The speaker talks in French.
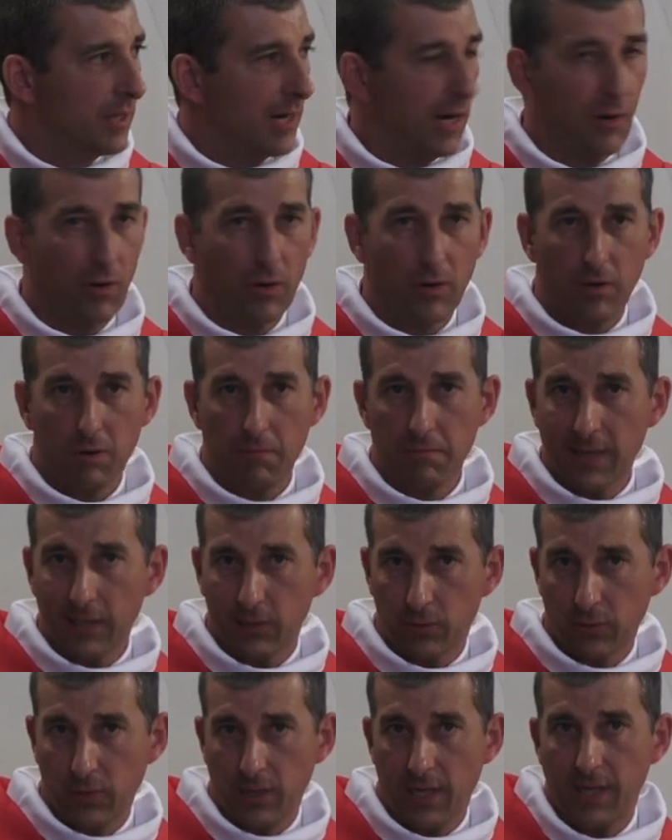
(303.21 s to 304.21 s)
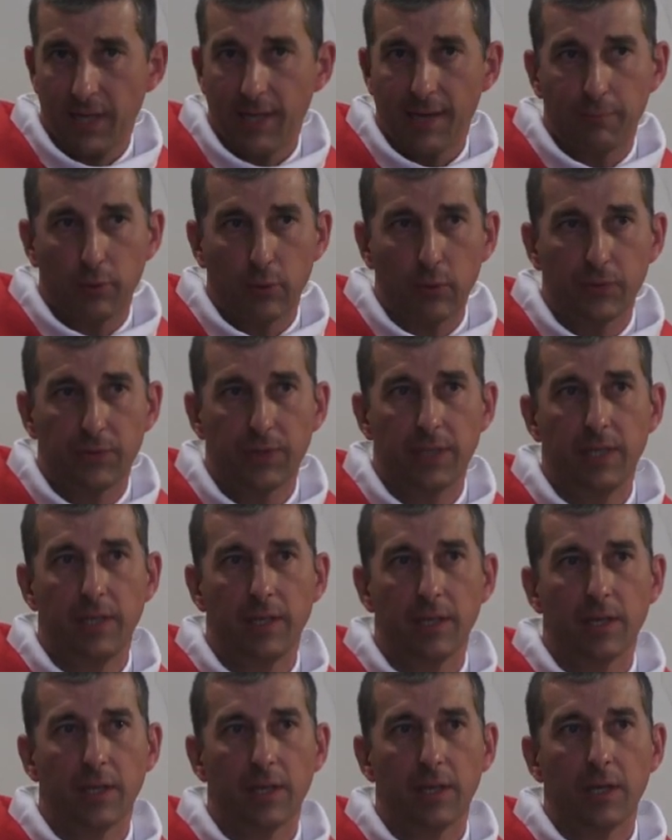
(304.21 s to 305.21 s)
Alors mettons-les à
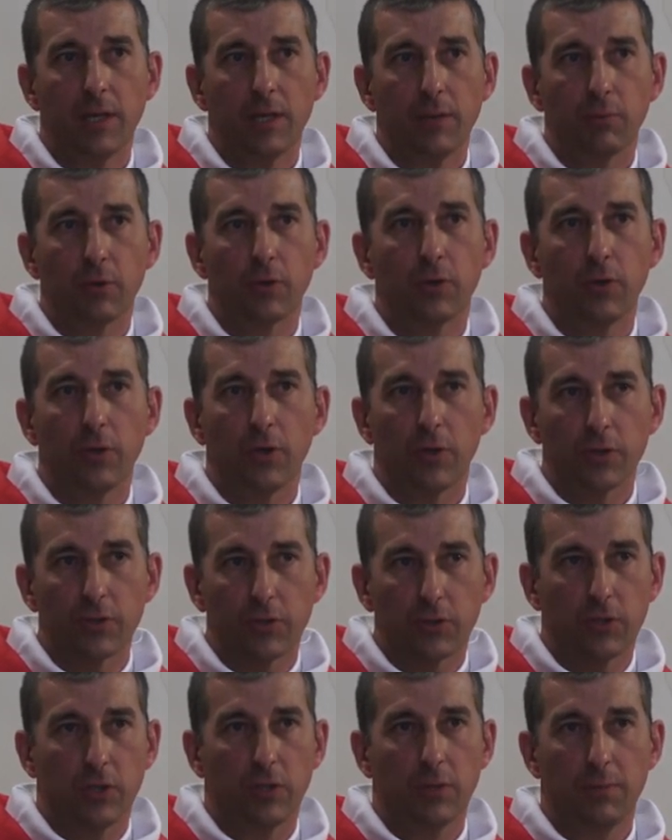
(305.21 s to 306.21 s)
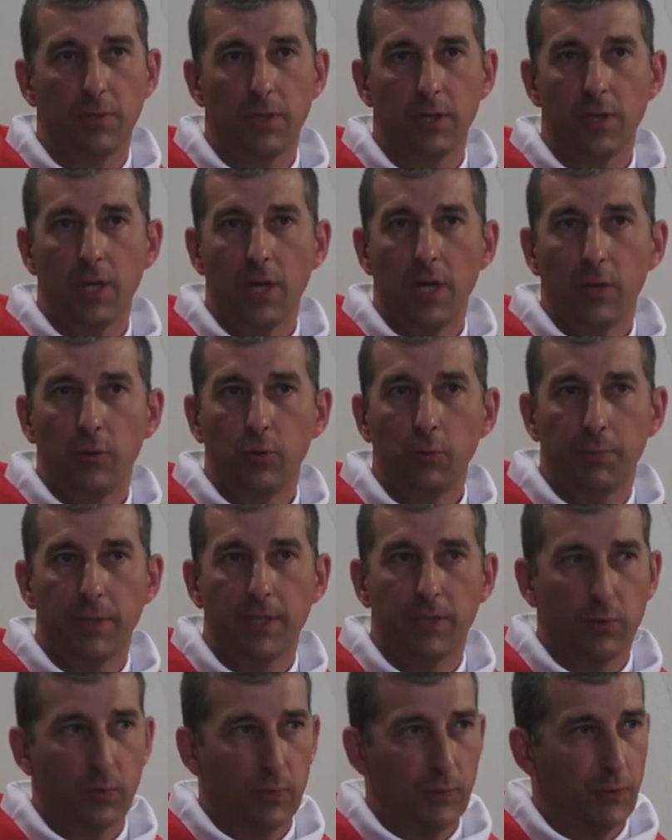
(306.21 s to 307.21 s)
profit pour que ensemble nous
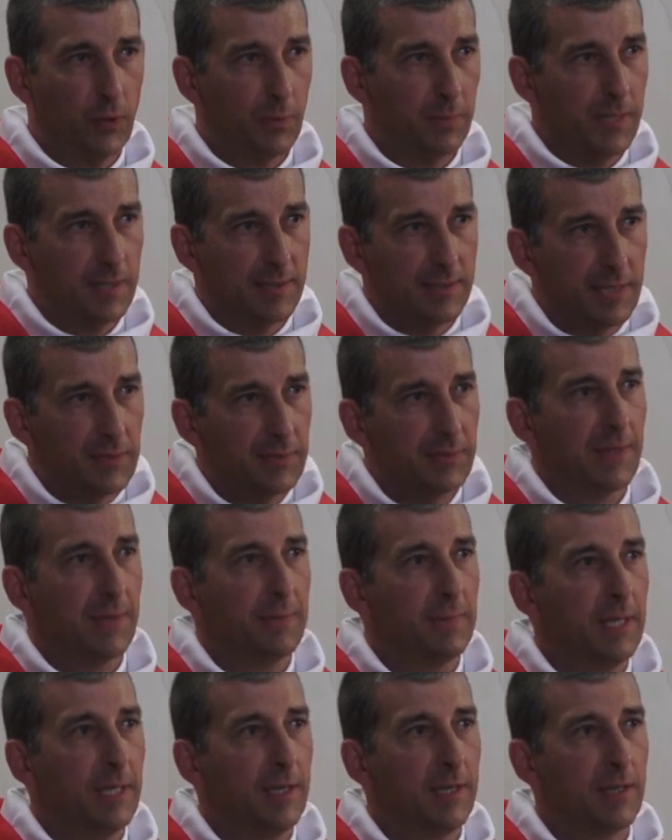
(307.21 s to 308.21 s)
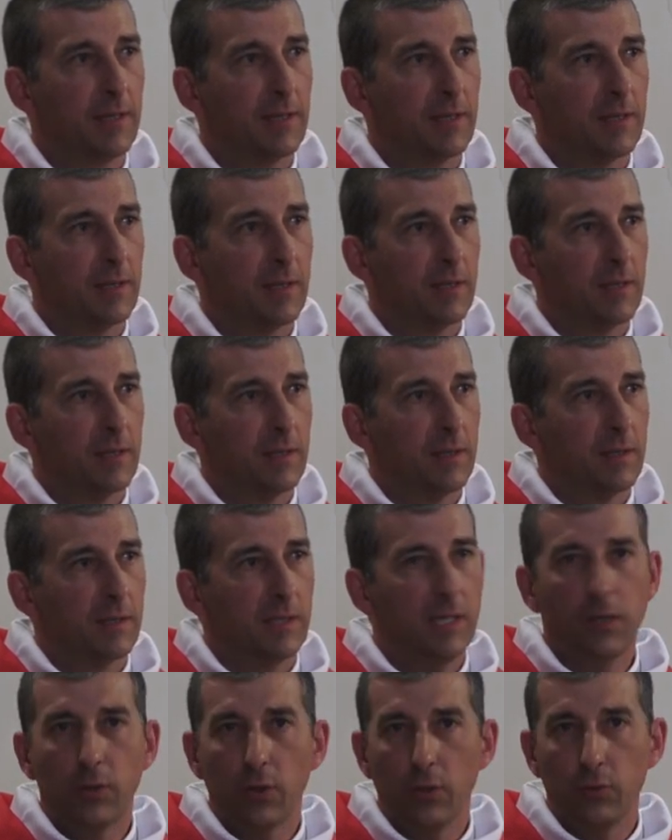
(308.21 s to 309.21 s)
puissions former cette famille.
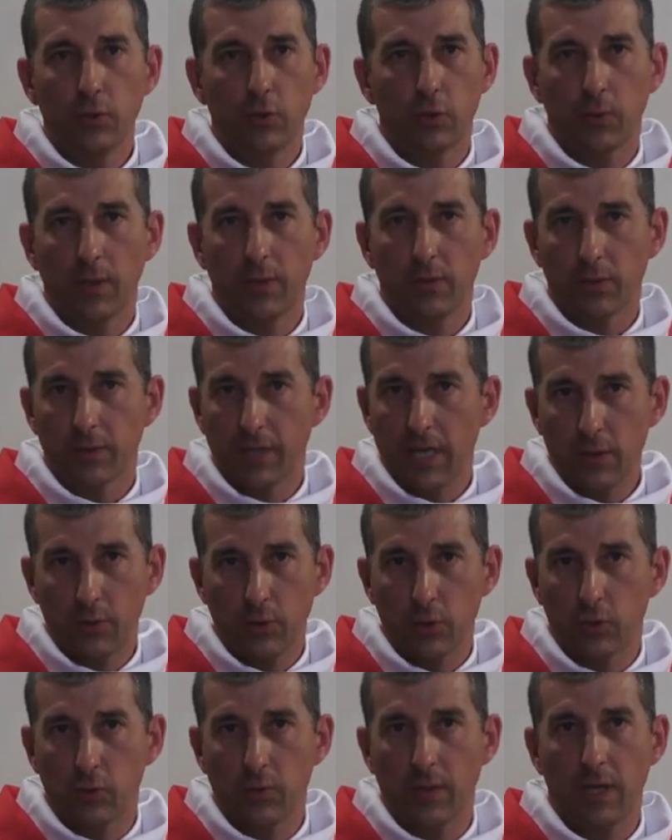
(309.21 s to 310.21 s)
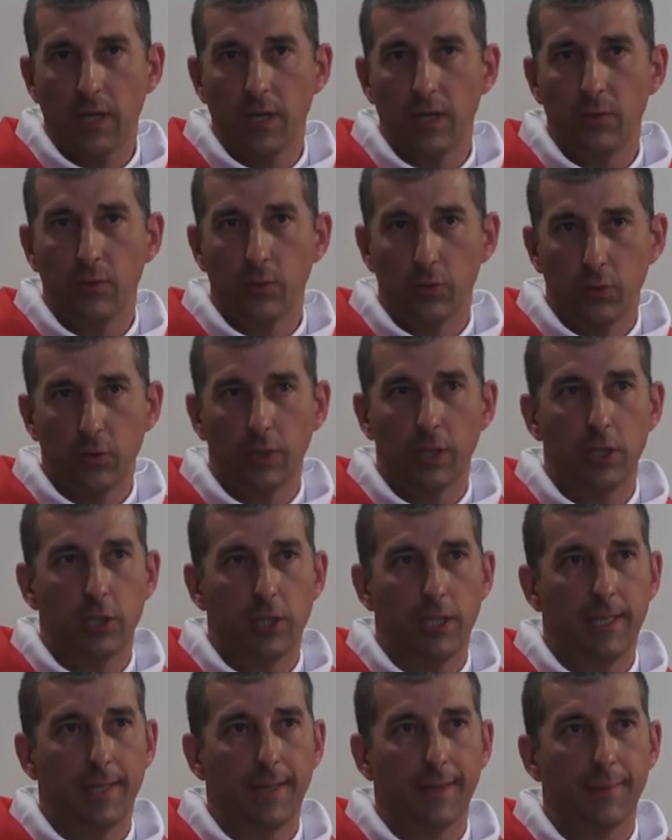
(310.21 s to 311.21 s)
Qui que nous soyons, quelles que soient nos
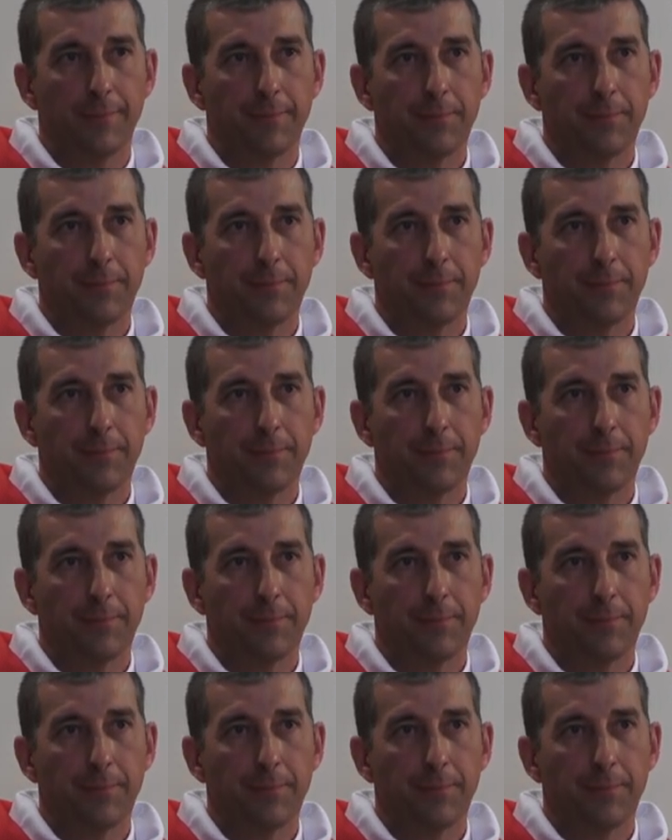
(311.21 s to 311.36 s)
origines.